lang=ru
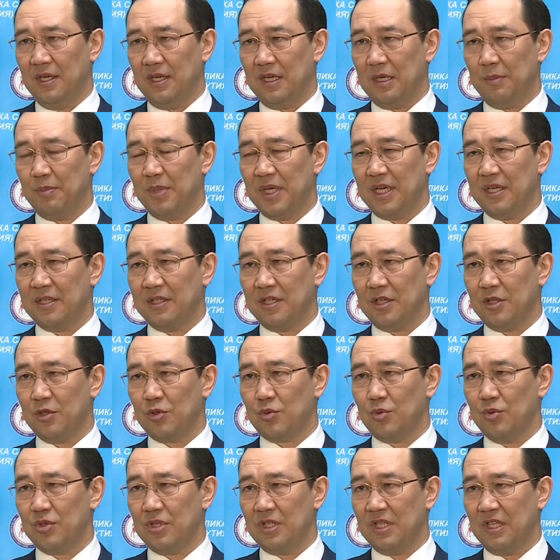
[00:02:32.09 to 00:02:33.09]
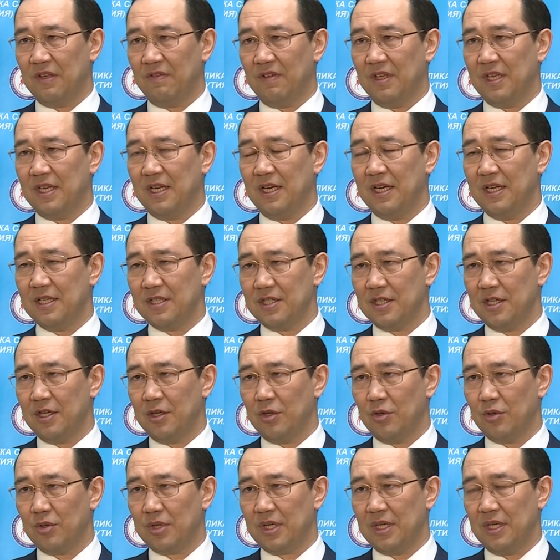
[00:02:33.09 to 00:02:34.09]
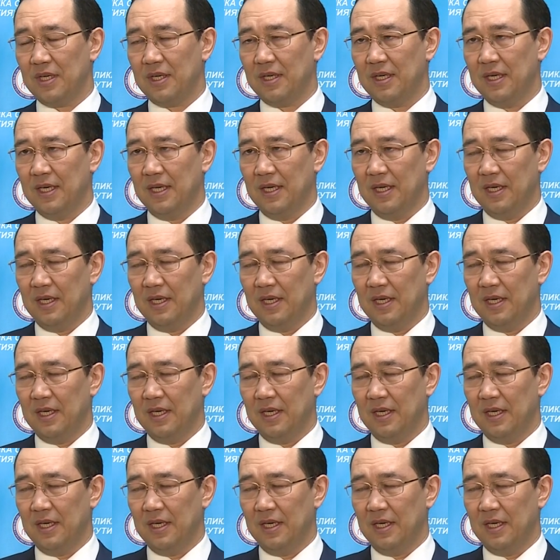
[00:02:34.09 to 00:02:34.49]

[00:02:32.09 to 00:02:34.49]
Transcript: аппаратах искусственной вентиляции легких.